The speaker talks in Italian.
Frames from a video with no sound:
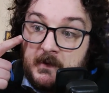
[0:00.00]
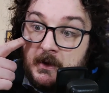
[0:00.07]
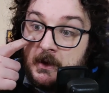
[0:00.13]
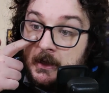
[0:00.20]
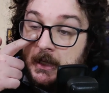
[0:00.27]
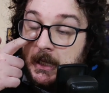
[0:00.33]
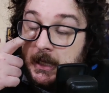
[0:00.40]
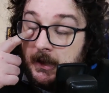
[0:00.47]

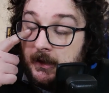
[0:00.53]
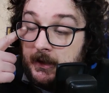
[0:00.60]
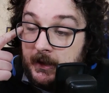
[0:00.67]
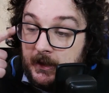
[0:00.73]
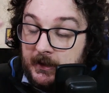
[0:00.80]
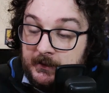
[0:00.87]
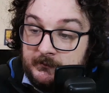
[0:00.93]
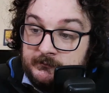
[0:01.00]

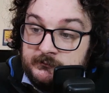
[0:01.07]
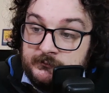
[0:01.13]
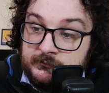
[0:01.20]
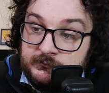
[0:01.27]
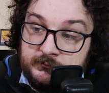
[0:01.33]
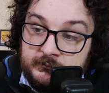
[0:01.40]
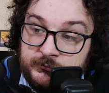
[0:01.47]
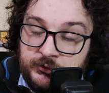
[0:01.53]
eh,
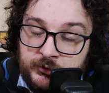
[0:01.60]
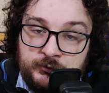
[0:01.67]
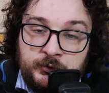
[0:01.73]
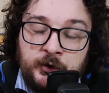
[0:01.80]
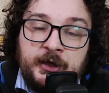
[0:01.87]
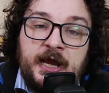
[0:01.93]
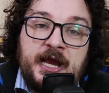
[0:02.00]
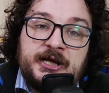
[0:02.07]

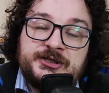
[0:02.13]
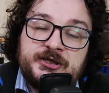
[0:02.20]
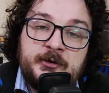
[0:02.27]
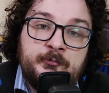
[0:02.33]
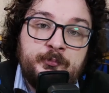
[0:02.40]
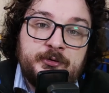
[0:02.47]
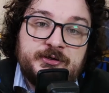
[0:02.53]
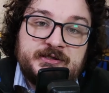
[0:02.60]
non riesce a
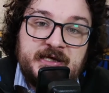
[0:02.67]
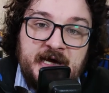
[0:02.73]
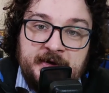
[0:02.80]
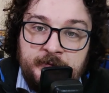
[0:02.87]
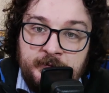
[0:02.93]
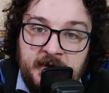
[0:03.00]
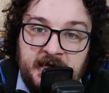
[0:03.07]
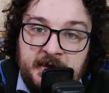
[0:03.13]
impostare
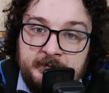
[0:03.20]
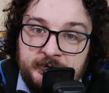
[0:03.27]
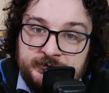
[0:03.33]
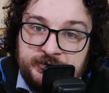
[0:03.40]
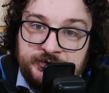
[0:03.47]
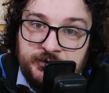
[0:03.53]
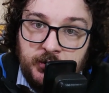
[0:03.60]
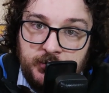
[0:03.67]
un minimo
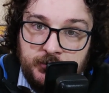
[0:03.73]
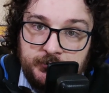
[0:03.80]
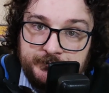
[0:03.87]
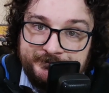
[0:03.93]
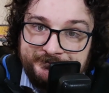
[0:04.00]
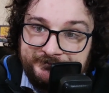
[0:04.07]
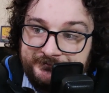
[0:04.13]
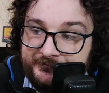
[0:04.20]
di
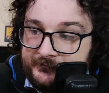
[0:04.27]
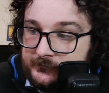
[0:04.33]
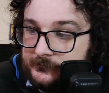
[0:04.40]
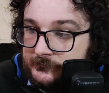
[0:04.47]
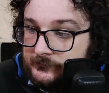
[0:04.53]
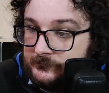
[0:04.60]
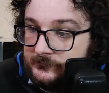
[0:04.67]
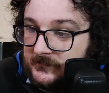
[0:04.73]
gioco.
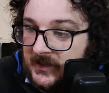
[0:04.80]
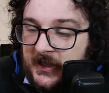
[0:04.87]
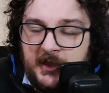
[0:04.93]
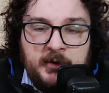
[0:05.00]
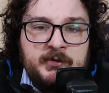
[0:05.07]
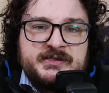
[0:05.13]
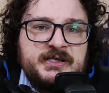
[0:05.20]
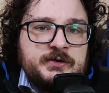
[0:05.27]

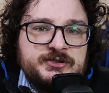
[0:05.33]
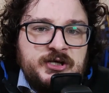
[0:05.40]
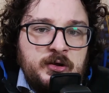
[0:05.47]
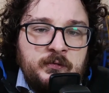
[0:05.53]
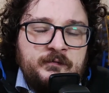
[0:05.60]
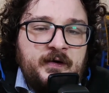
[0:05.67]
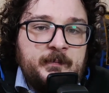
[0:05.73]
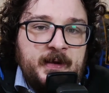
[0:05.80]
E questa cosa
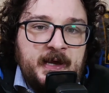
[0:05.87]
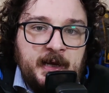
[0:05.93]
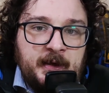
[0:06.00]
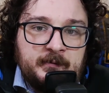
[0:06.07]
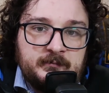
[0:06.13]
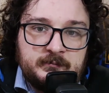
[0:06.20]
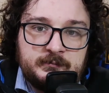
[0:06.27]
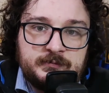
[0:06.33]
non va
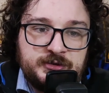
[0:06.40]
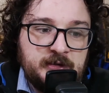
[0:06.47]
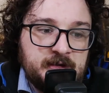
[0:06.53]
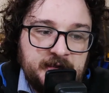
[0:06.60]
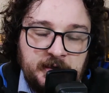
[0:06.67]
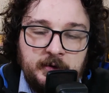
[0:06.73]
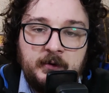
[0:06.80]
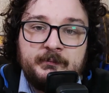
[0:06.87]
bene. Bisogna
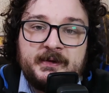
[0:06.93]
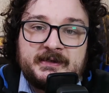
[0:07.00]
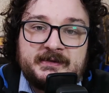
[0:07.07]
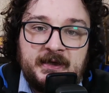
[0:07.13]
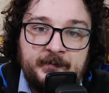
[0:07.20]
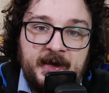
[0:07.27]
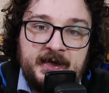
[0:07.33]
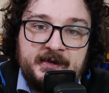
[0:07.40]
dirlo
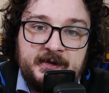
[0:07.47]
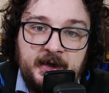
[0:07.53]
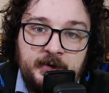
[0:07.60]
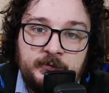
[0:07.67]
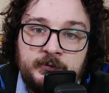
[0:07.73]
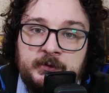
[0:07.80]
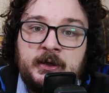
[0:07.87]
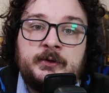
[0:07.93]
apertamente,
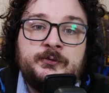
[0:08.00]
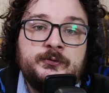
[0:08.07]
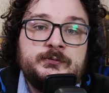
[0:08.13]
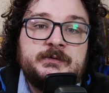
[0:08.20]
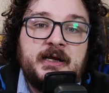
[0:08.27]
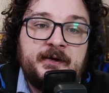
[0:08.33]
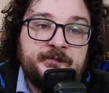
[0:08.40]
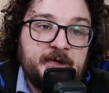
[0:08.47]
con
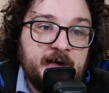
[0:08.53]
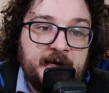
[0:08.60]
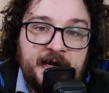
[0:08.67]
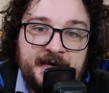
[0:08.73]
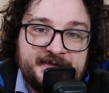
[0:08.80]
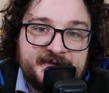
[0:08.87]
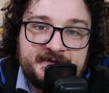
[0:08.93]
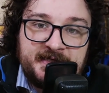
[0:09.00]
tutta la
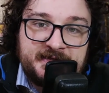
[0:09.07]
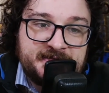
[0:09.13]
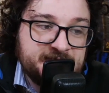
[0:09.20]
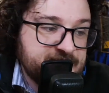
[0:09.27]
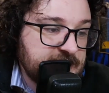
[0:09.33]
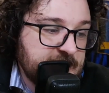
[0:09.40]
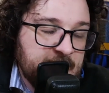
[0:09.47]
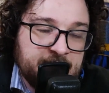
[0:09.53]
franchezza, senza
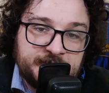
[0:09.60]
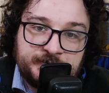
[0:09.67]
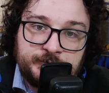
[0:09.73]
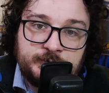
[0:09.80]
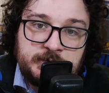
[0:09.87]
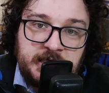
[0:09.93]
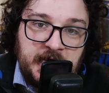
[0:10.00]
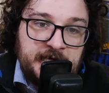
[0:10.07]
cercare
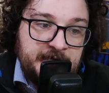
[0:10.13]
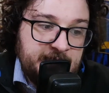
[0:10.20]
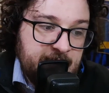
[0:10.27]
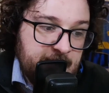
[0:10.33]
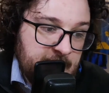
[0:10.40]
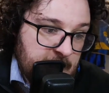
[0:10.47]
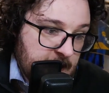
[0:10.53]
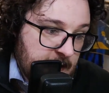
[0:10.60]
scusanti